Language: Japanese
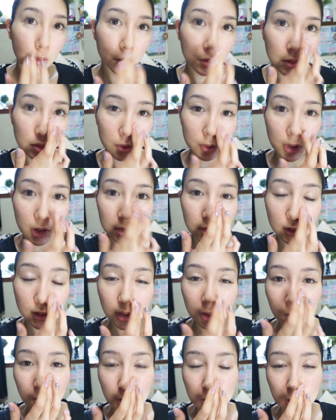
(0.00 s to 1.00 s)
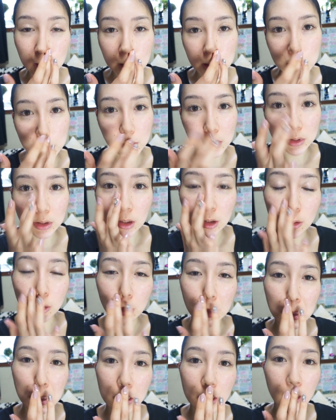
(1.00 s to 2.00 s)
このエトゥセの下地はね、
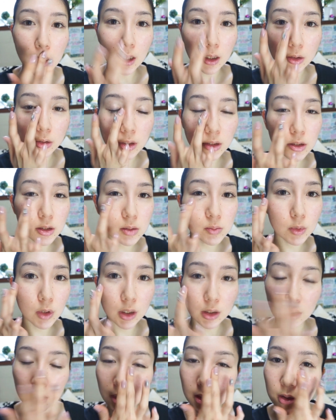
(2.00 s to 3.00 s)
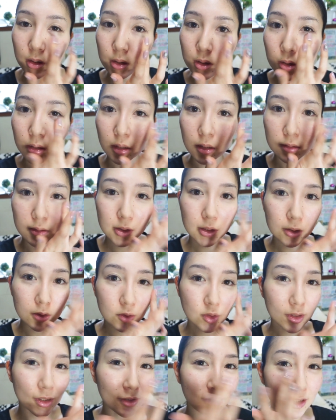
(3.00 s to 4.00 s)
これから春夏に向けてかなり活
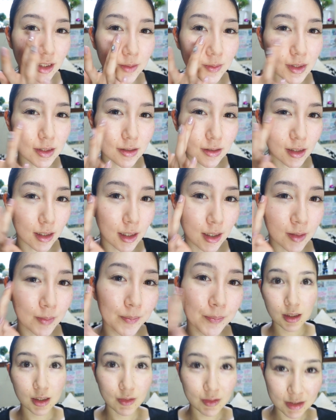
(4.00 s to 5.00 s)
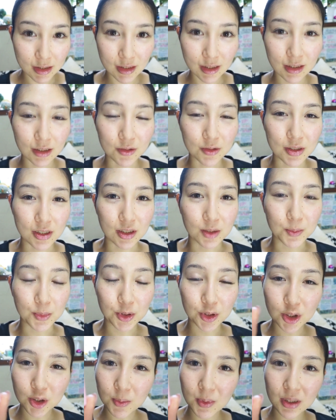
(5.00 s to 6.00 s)
躍してくれますね。では次にこちらの
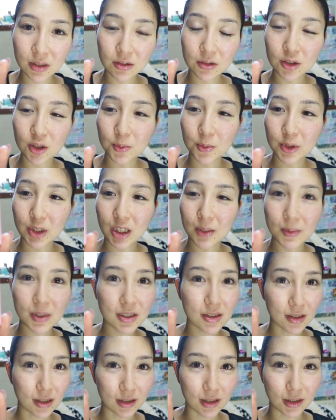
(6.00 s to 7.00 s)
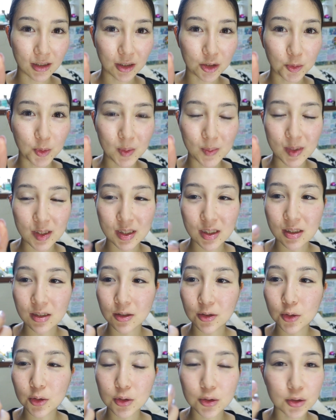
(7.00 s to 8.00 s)
ブルーミンググロープライマー使っていきたいと思います。
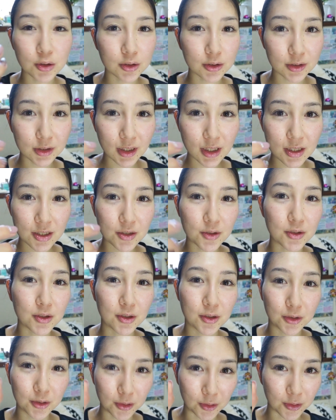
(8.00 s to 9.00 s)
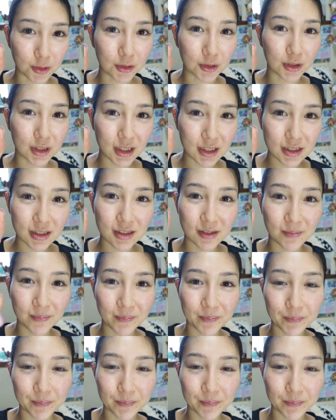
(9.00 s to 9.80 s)
よく振って使用するとのことです。